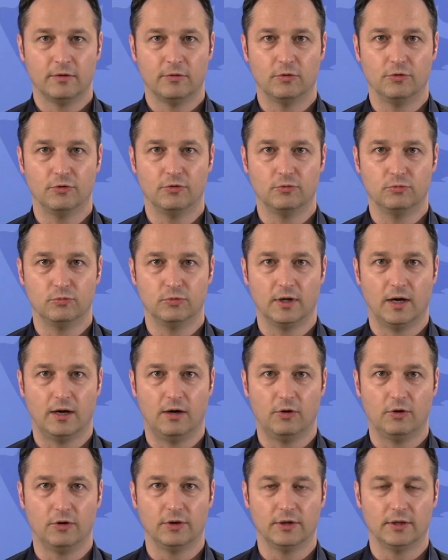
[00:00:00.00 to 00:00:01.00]
und nun
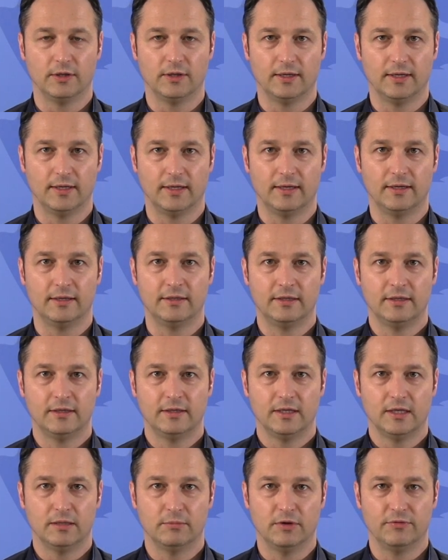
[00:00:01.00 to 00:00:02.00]
auch in der
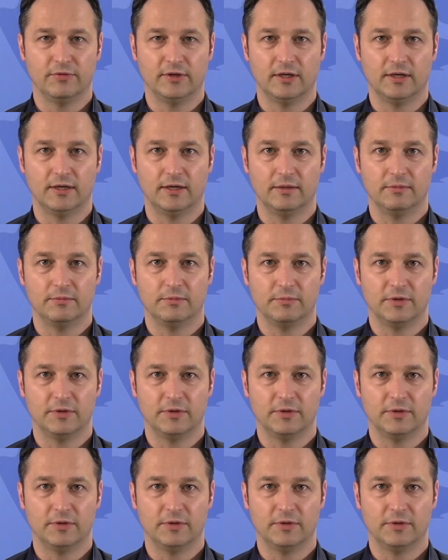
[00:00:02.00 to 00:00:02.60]
immer wieder